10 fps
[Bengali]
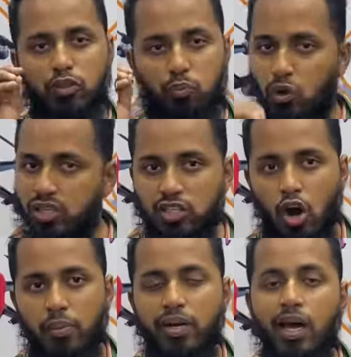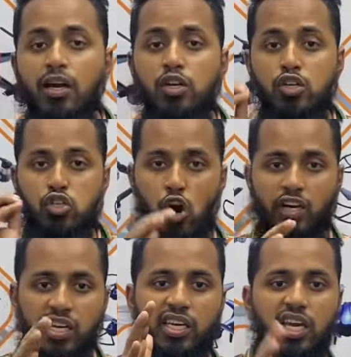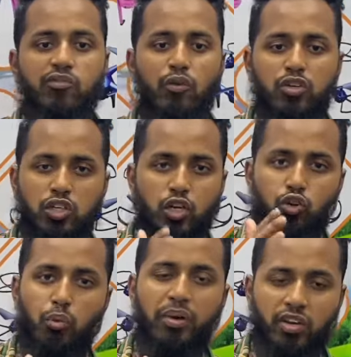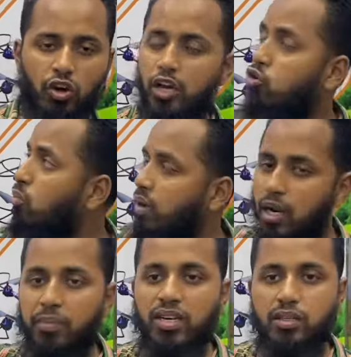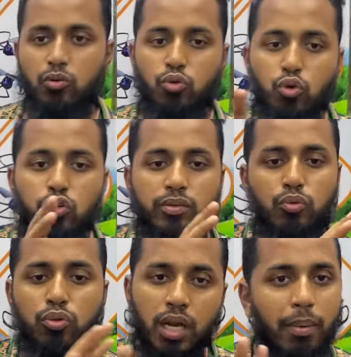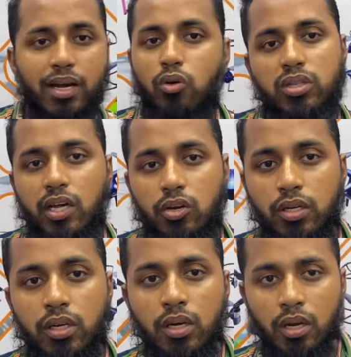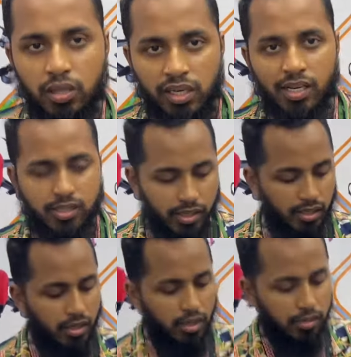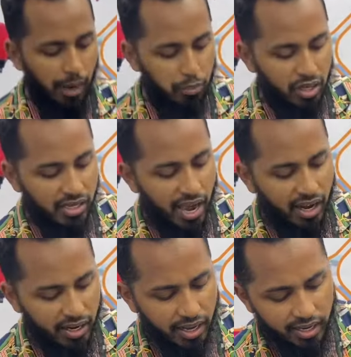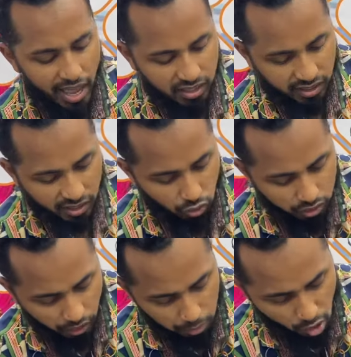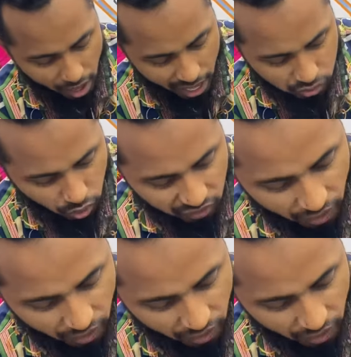মিল পাবে তো হবেন না সঠিক ইনফরমেশনের ড্রোন বিক্রি হয় ড্রোন বাংলা বিড়িতে কোনো উল্টাপাল্টা কথা নয় ঠিক আছে তারপরে যে এখানে নেক্সট একটি ড্রোন দেখাবো এস ওয়ান